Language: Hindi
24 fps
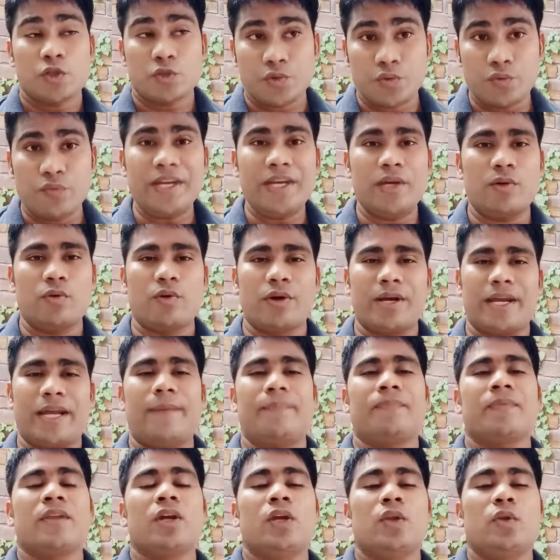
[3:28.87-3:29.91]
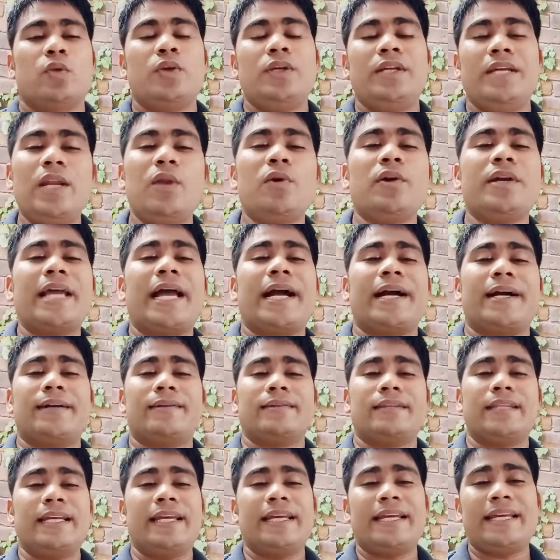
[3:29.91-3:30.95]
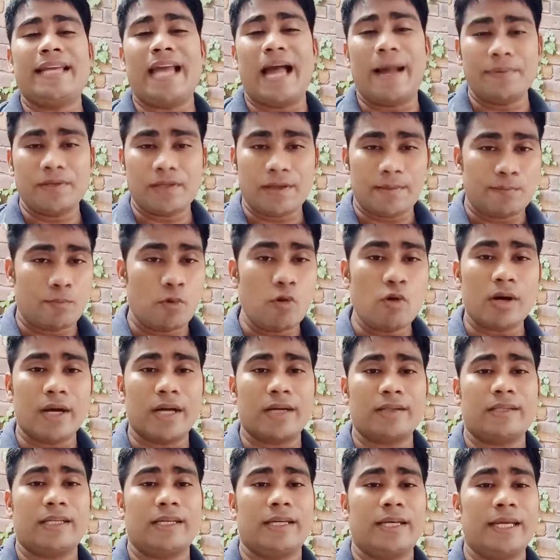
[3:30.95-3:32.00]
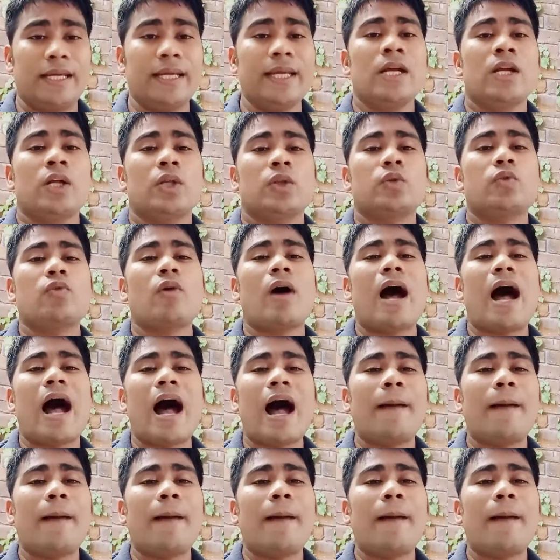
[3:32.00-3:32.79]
स्विगी हो गया तो ये लोग क्या करते हैं कि आप जब बुक करते हैं तो